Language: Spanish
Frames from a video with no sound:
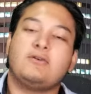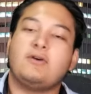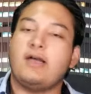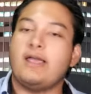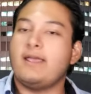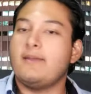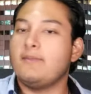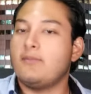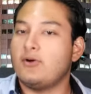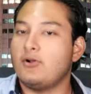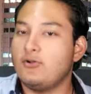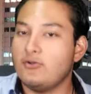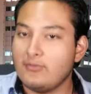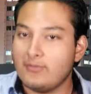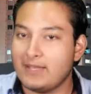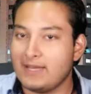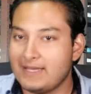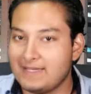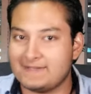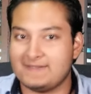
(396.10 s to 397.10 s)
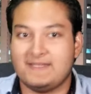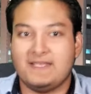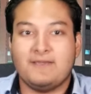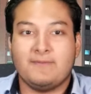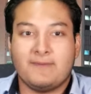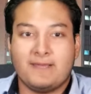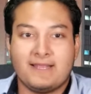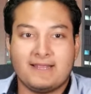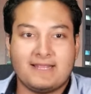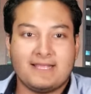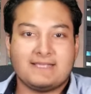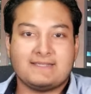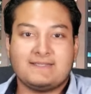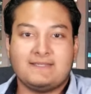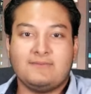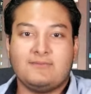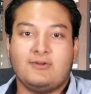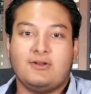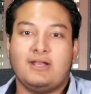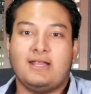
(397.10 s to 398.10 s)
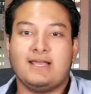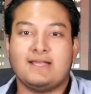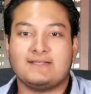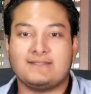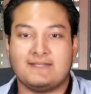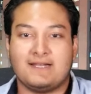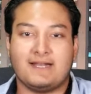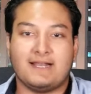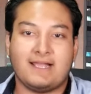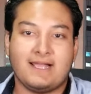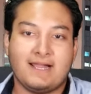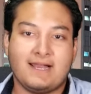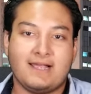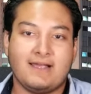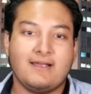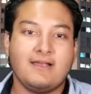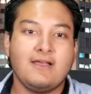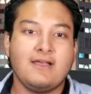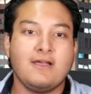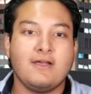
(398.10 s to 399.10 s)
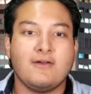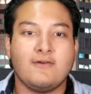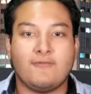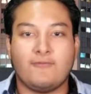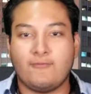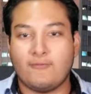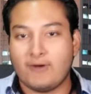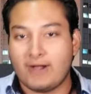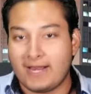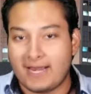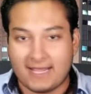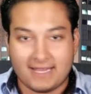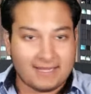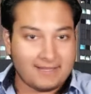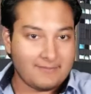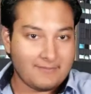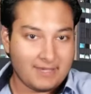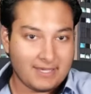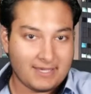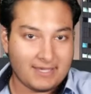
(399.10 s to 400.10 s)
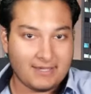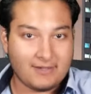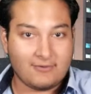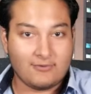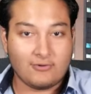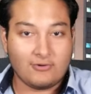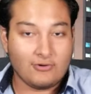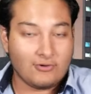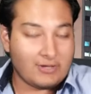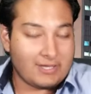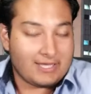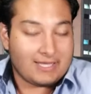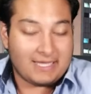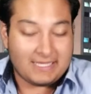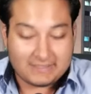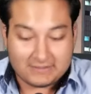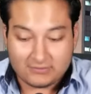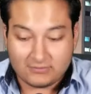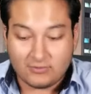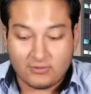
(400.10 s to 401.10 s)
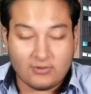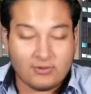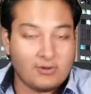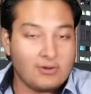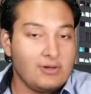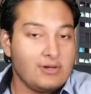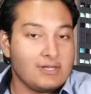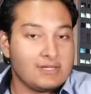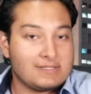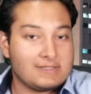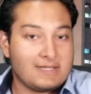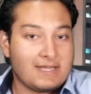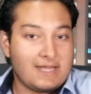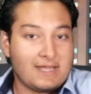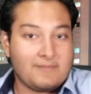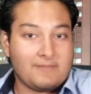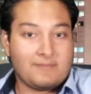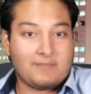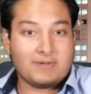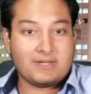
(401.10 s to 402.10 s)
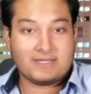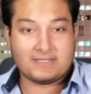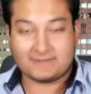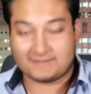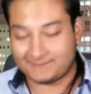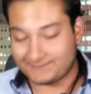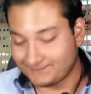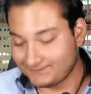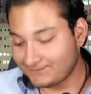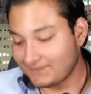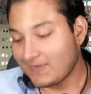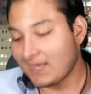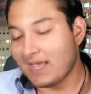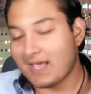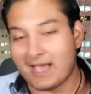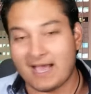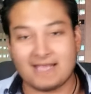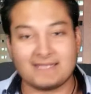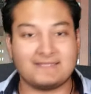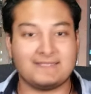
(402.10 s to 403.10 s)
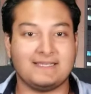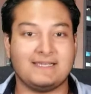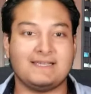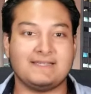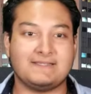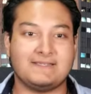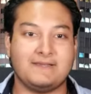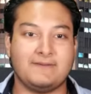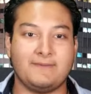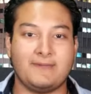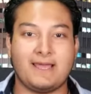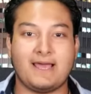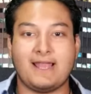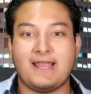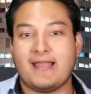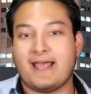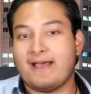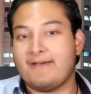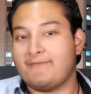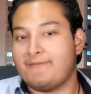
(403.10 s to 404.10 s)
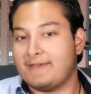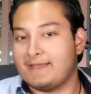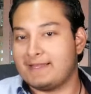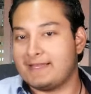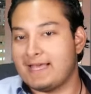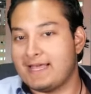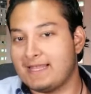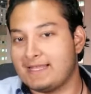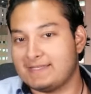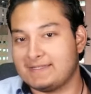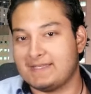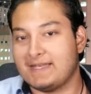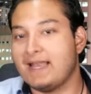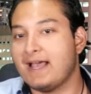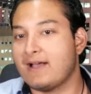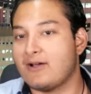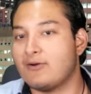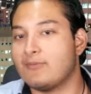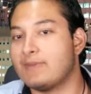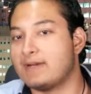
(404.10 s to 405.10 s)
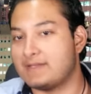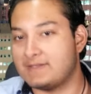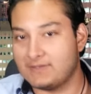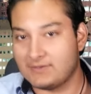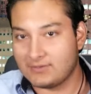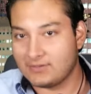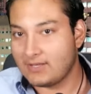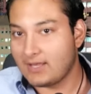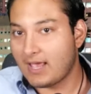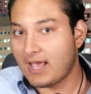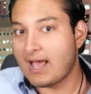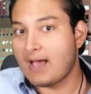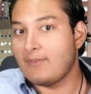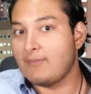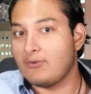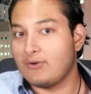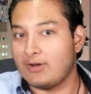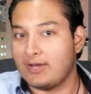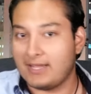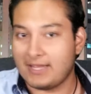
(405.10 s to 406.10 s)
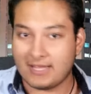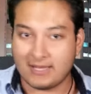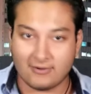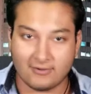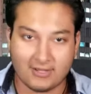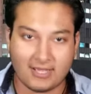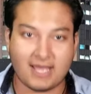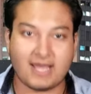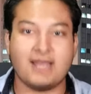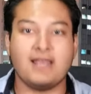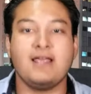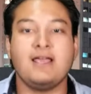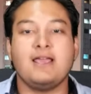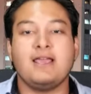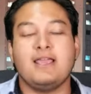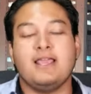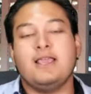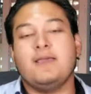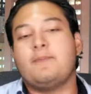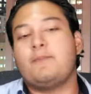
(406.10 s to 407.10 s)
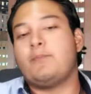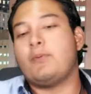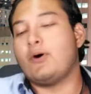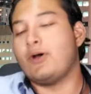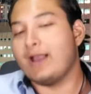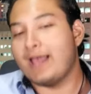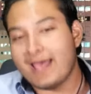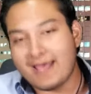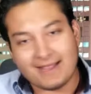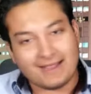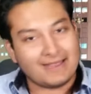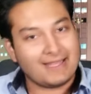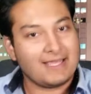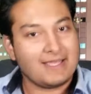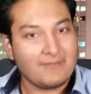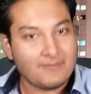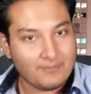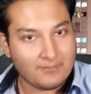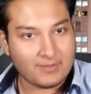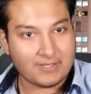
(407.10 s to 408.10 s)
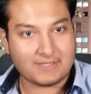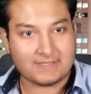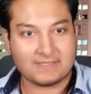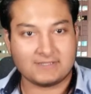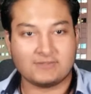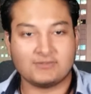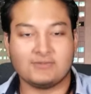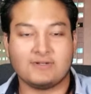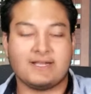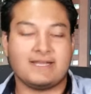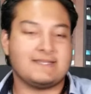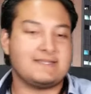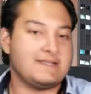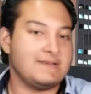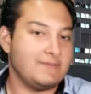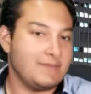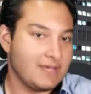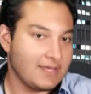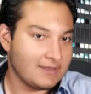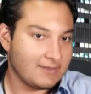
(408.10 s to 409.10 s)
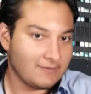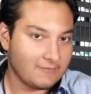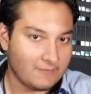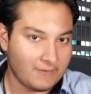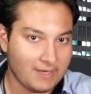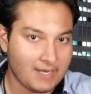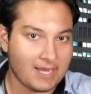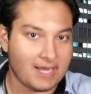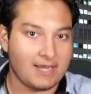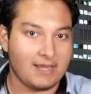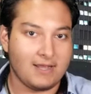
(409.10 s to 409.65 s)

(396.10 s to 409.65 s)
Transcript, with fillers: en volúmenes y ventas en moneda extranjera fuera de México, lo que esto, lo que pues hace que se vean afectadas en la conversión a moneda local y por ende, pues en su crecimiento final.